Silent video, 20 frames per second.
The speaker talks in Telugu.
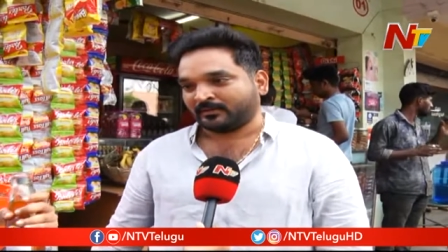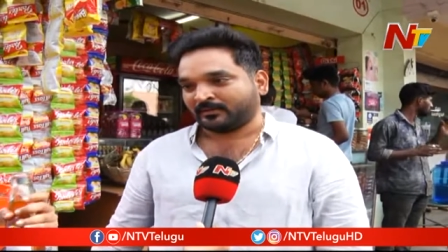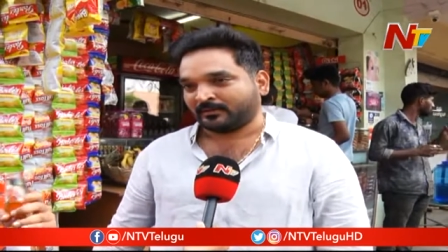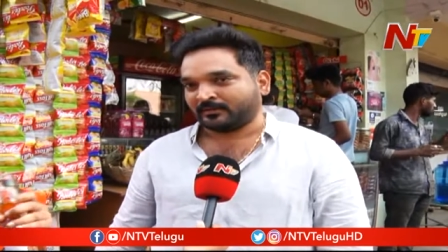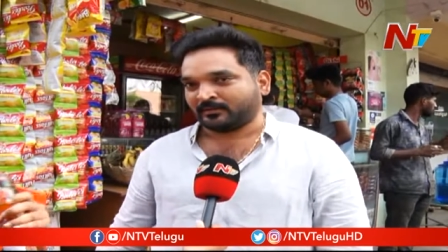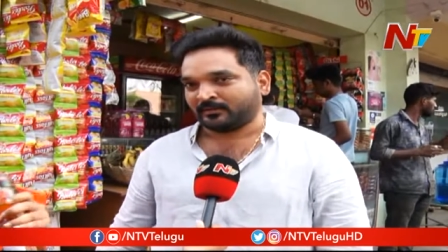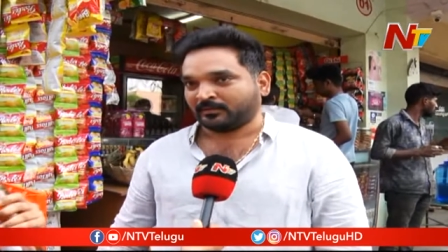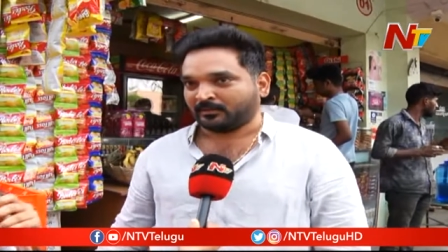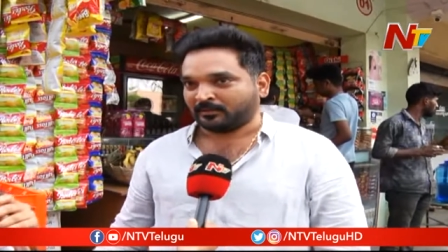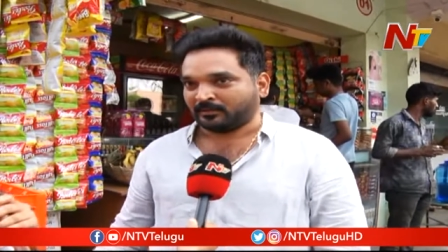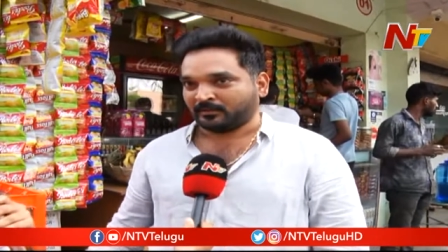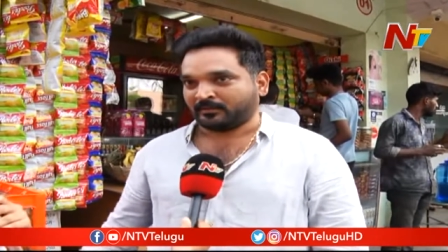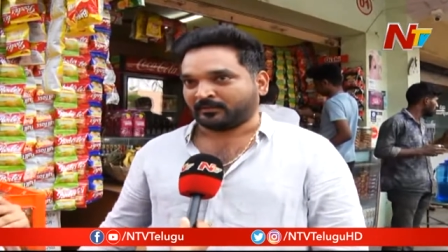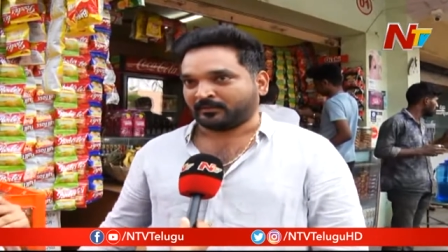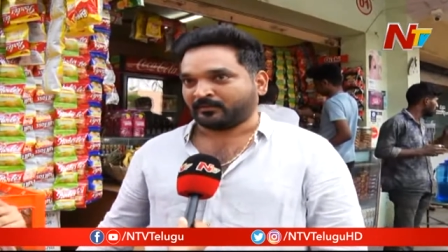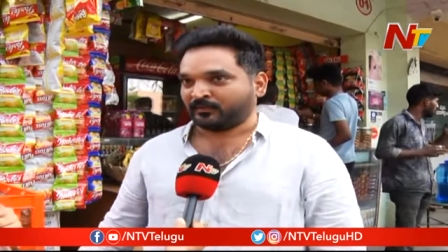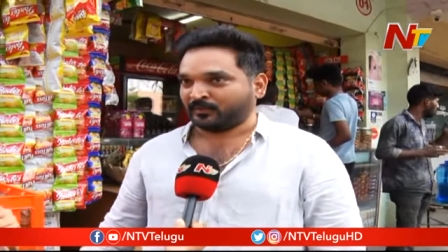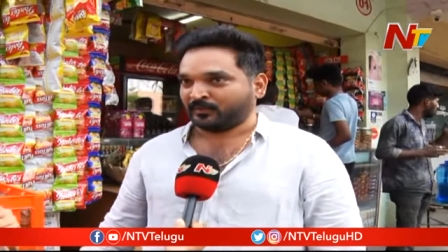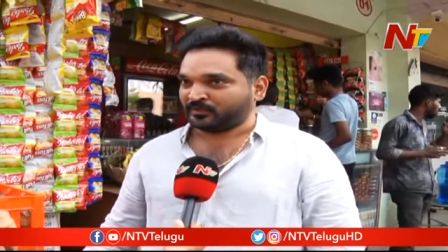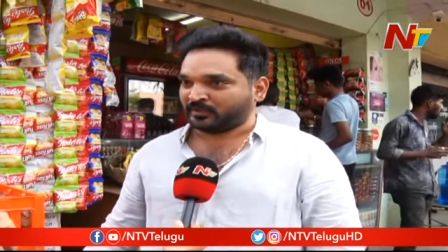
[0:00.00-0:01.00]
సో
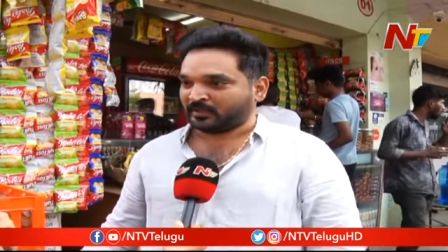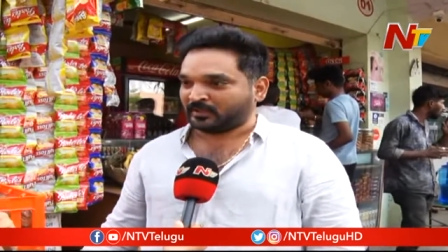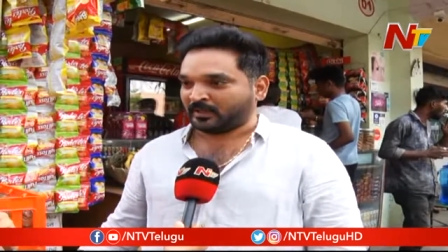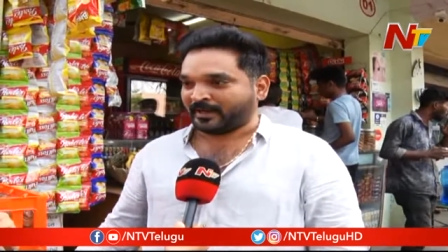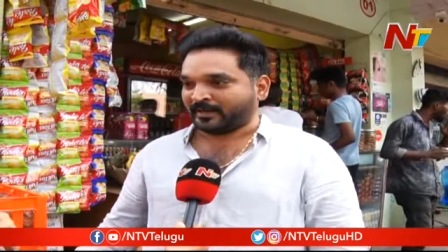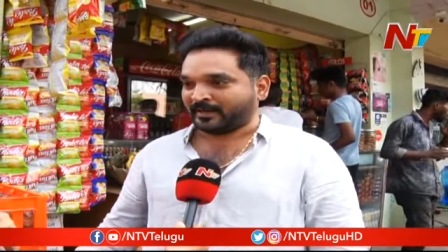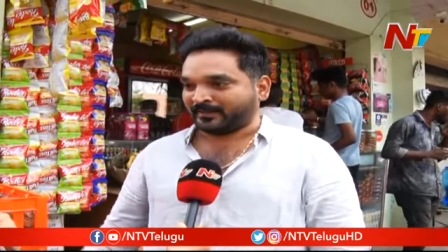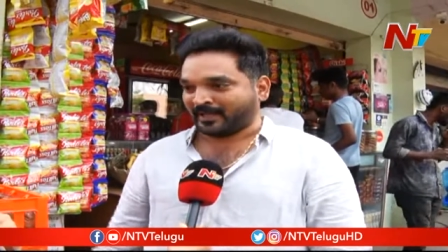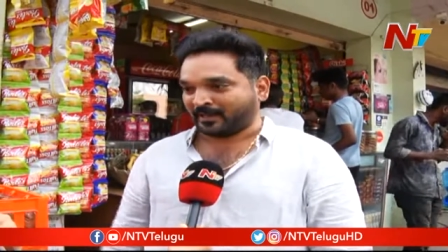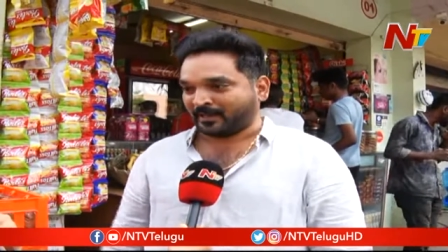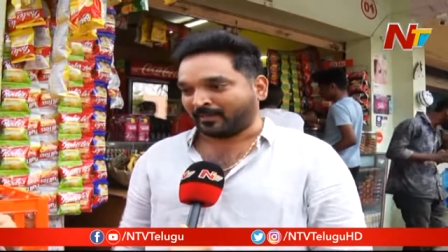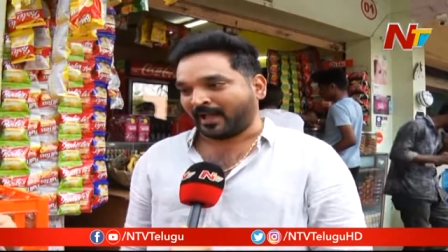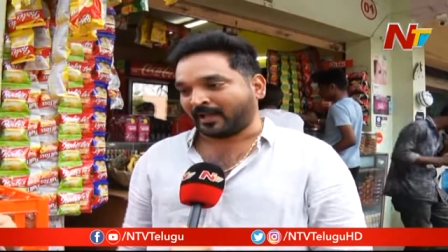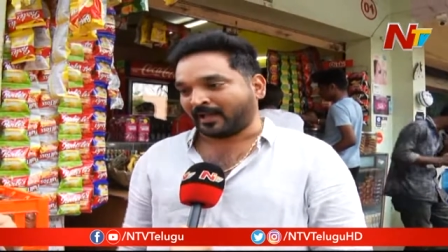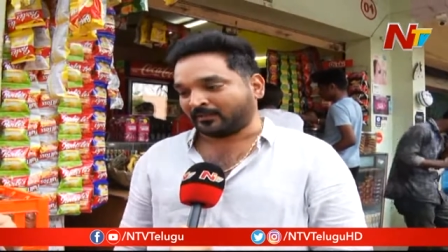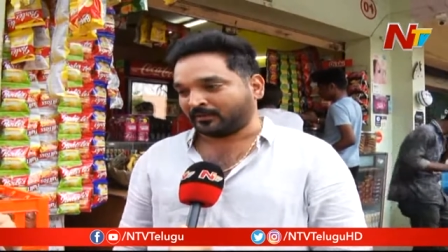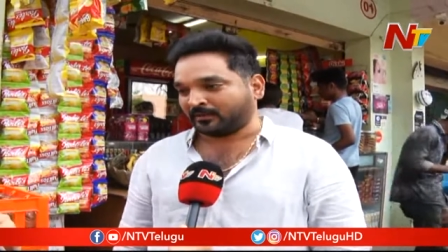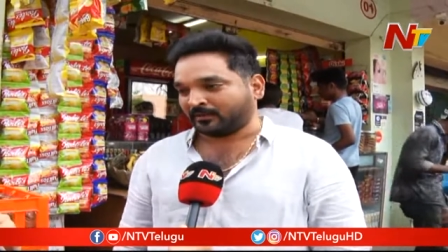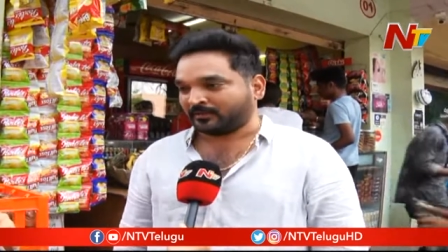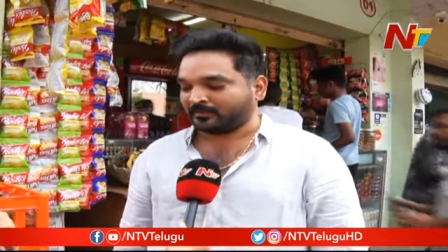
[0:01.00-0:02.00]
ఫ్యూచర్లో ఎంటైర్
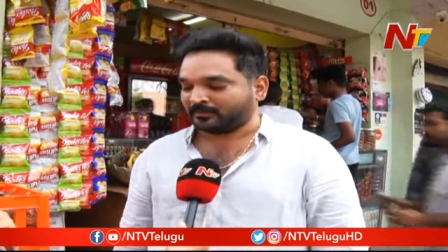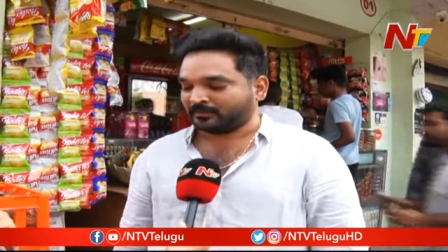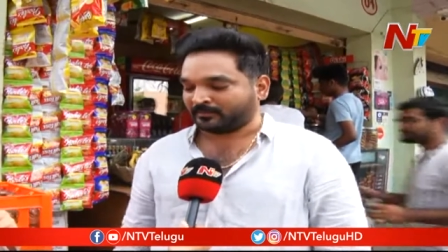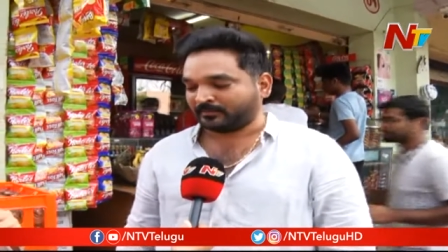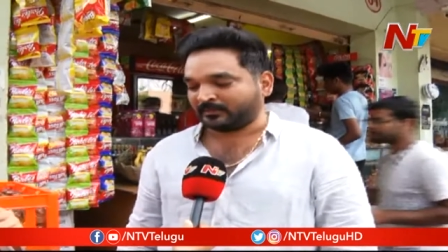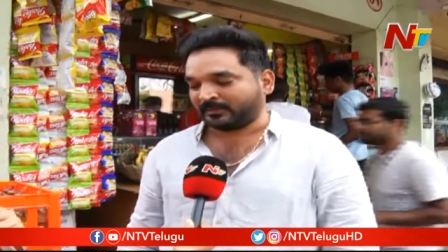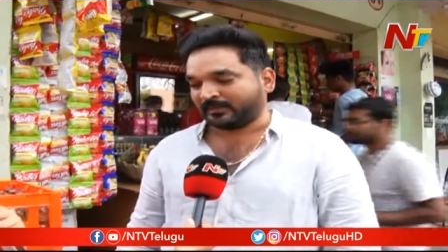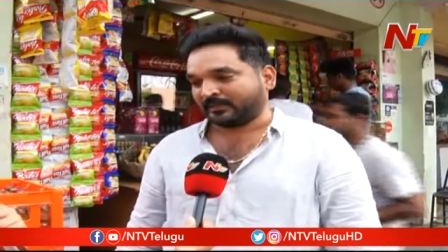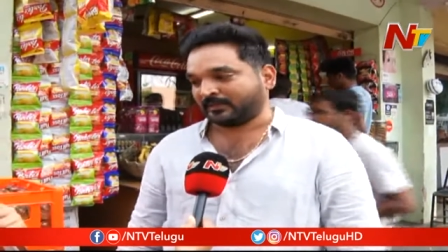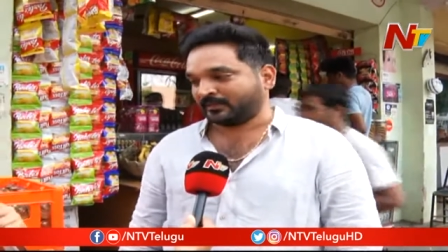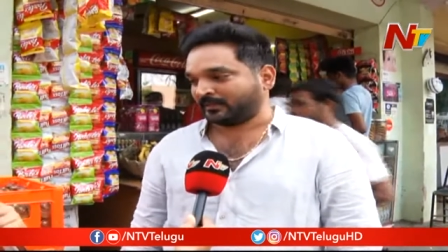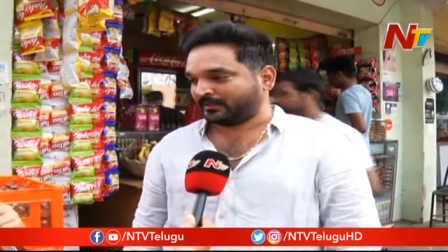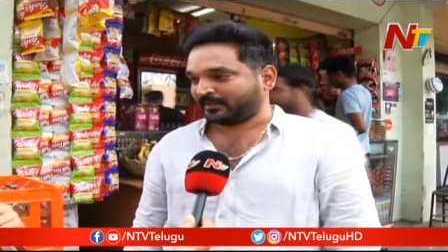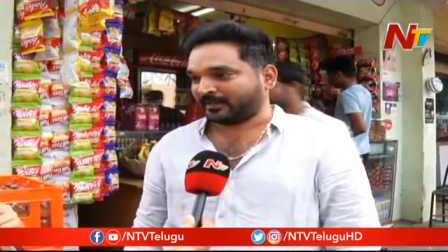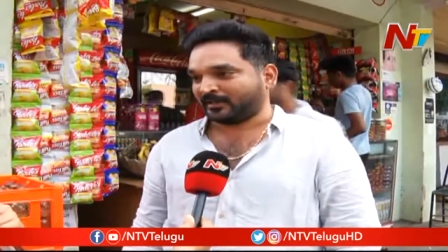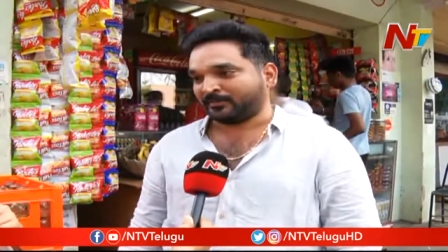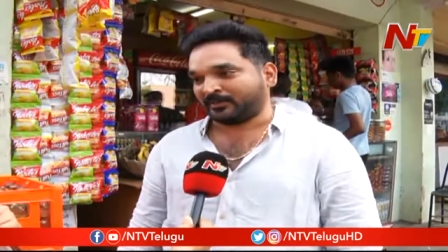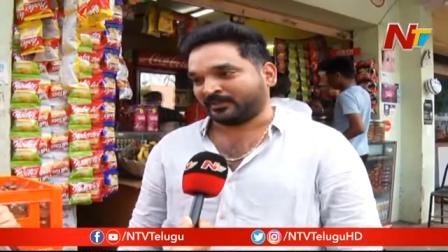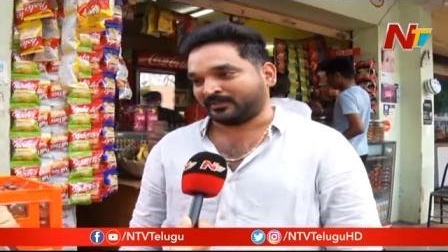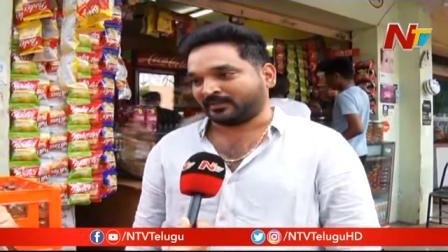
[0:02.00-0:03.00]
బెంగళూరు ఇది
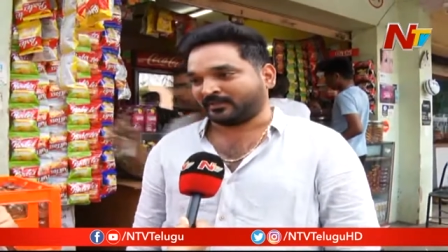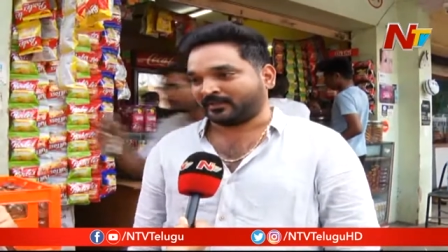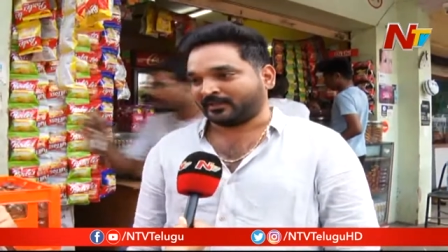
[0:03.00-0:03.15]
కనిపిస్తుంది